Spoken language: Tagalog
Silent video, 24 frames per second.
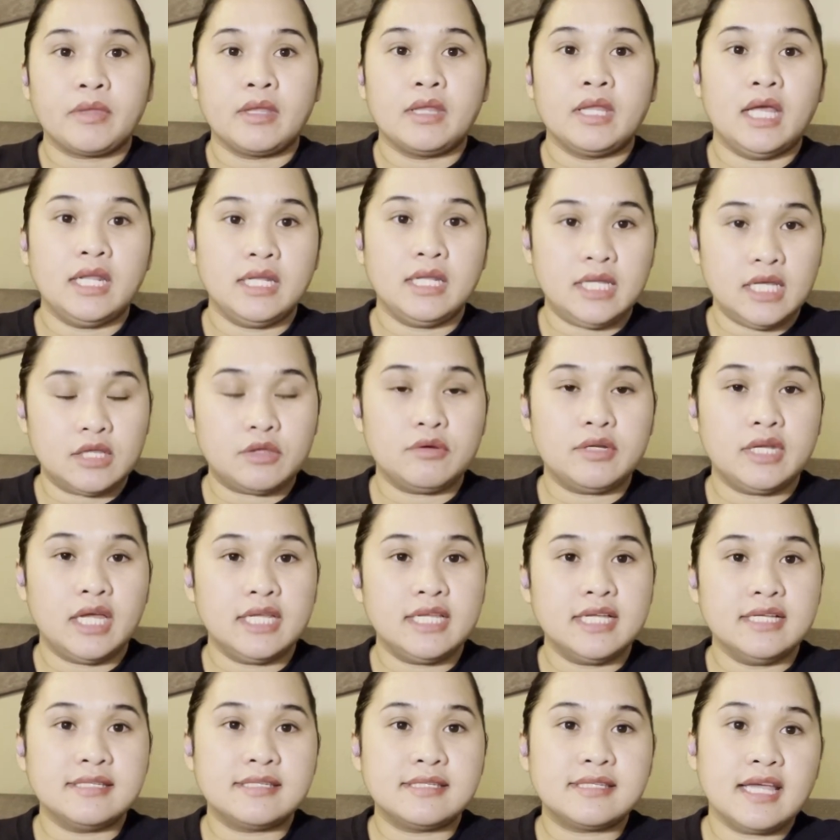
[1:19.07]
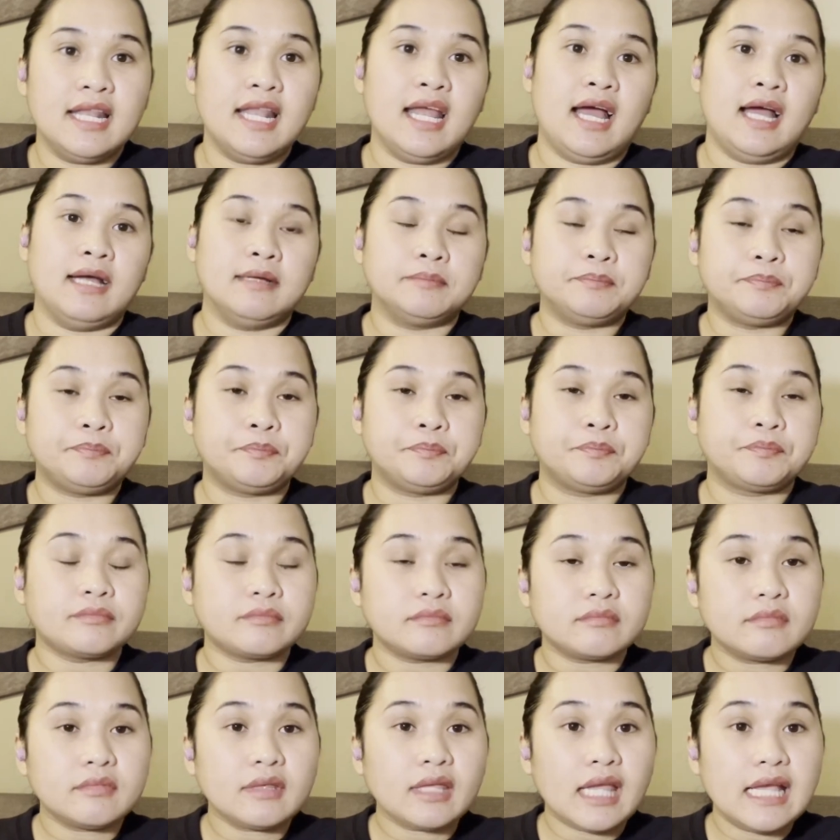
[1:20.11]
nandito na din sila
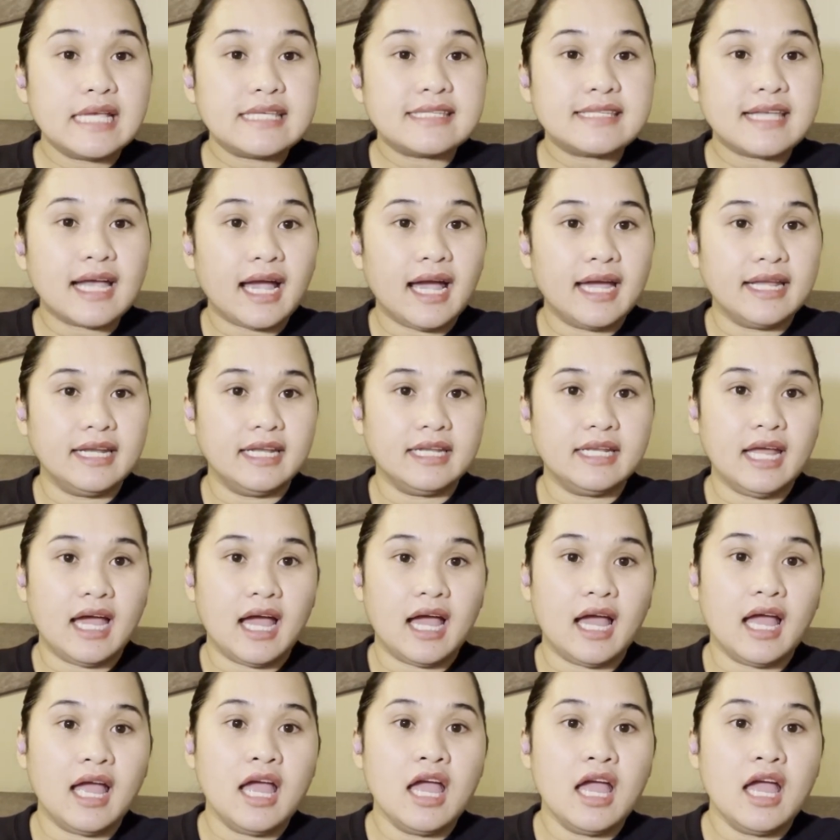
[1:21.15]
sa Canada.